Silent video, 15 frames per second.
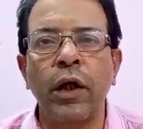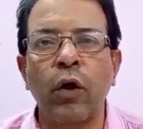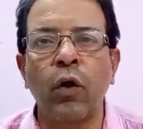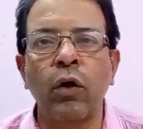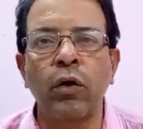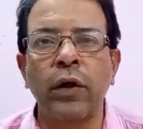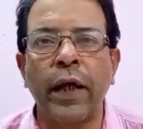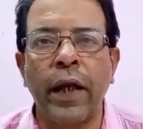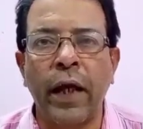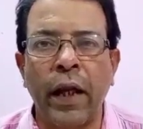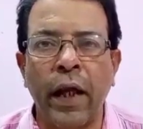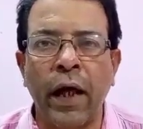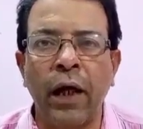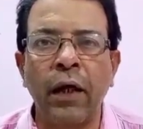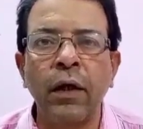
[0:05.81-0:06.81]
ఈరోజు జరిగిన
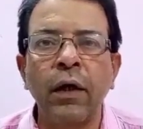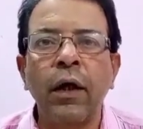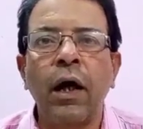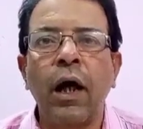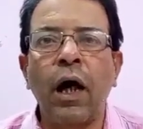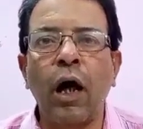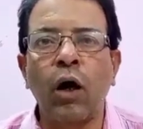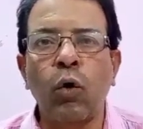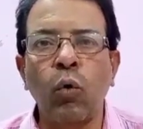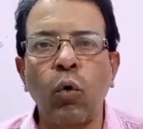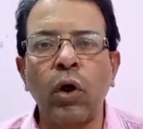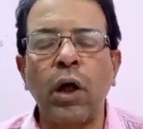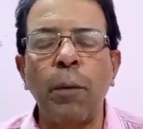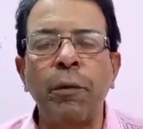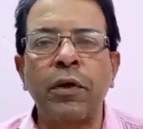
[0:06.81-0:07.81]
ఆ
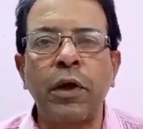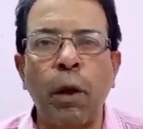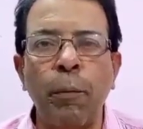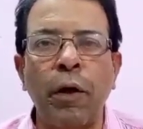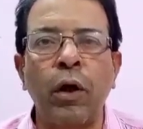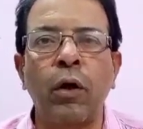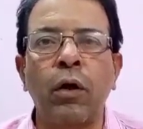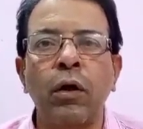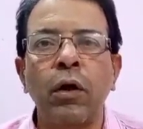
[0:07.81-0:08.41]
కూటమి సభలో